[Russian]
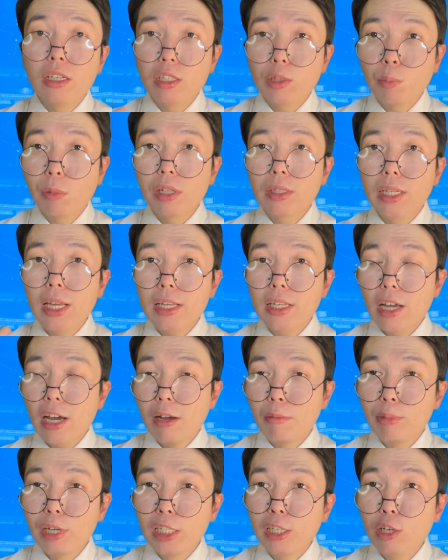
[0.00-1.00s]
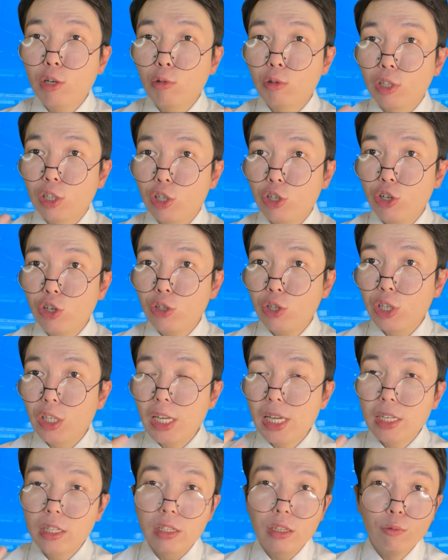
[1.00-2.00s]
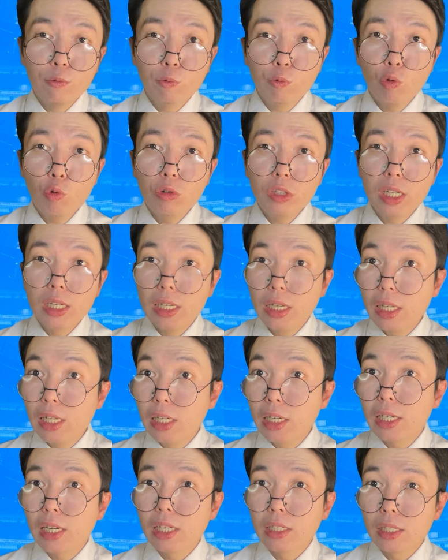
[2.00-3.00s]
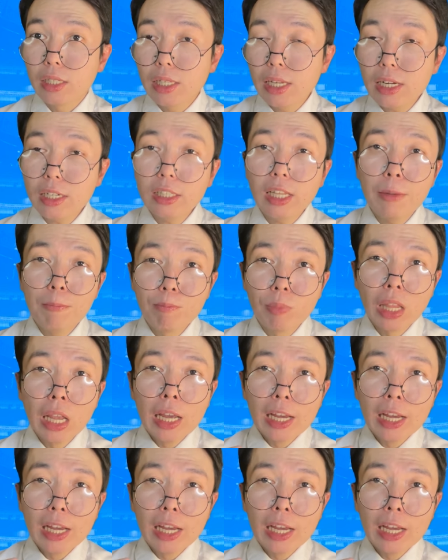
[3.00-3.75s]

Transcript: исполнения определенных частей симфонии или концерта